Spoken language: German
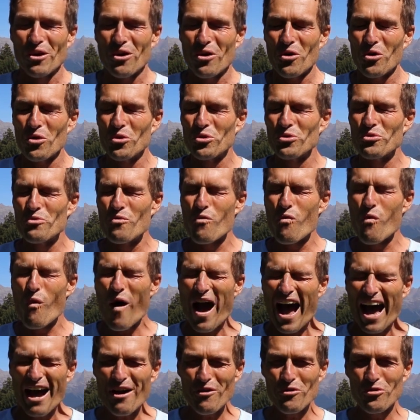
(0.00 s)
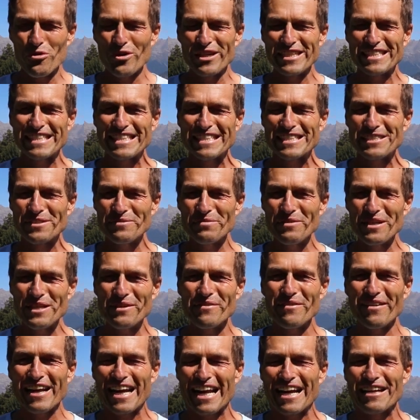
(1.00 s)
Und wow, es ist
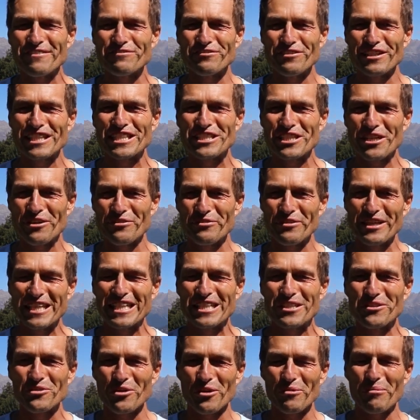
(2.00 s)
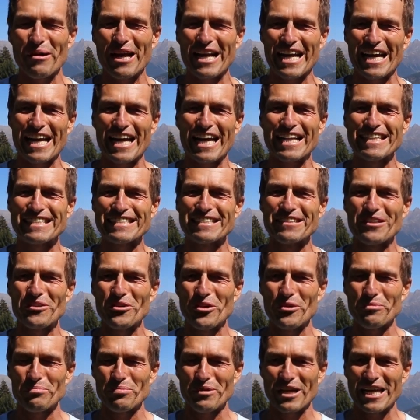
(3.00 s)
wie wenn ein frischer Wind durch meinen ganzen
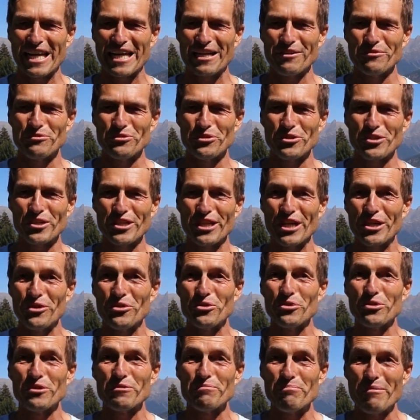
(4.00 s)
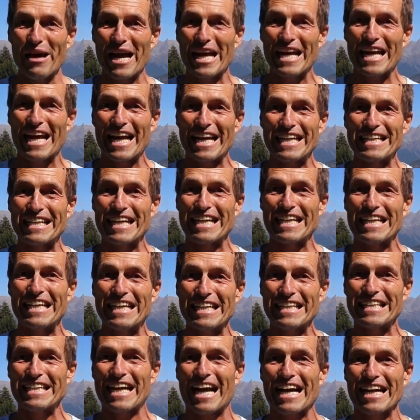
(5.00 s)
Körper gehen würde und meine
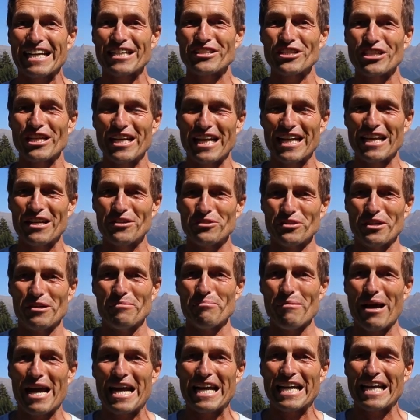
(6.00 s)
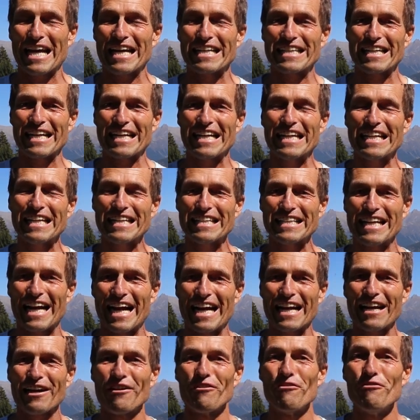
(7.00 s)
Energietankstelle oder mein
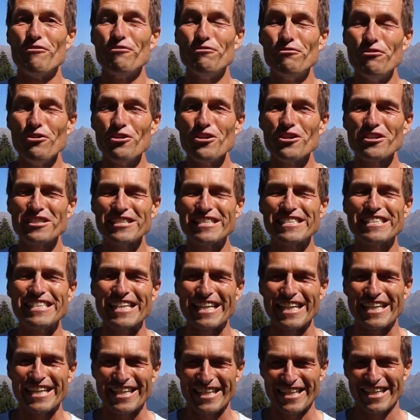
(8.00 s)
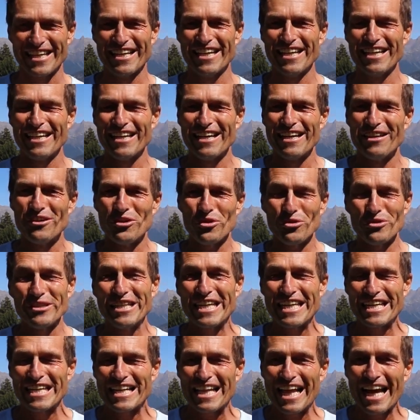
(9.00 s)
Energietank füllt sich und
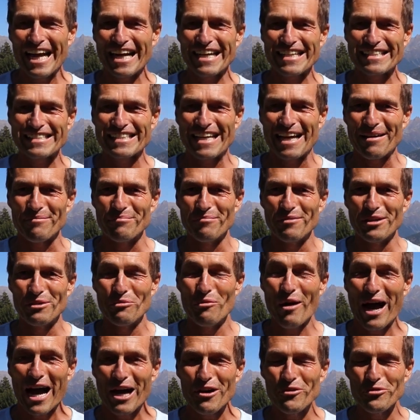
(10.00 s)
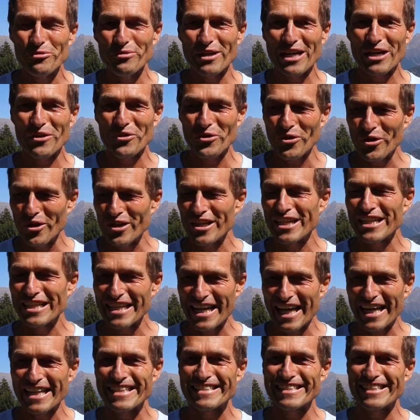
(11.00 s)
nicht langsam. Wow, wir können
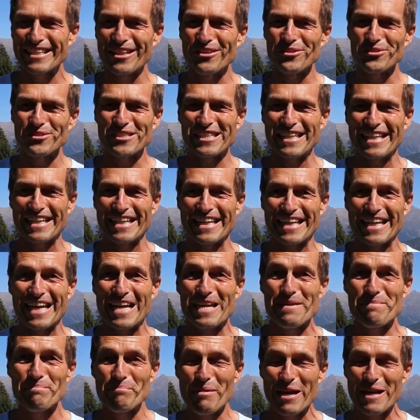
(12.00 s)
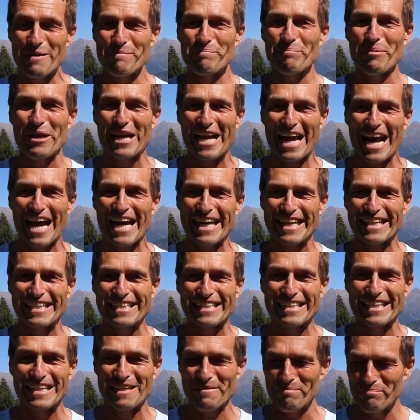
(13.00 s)
jetzt loslegen. Ich bin bereit,
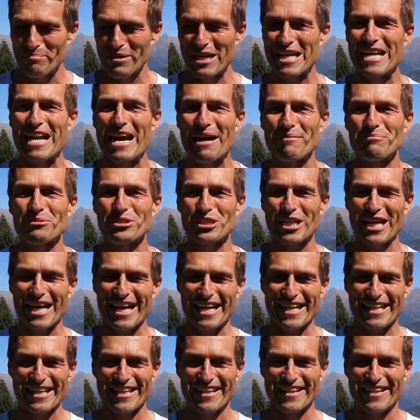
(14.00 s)
ich bin am Start.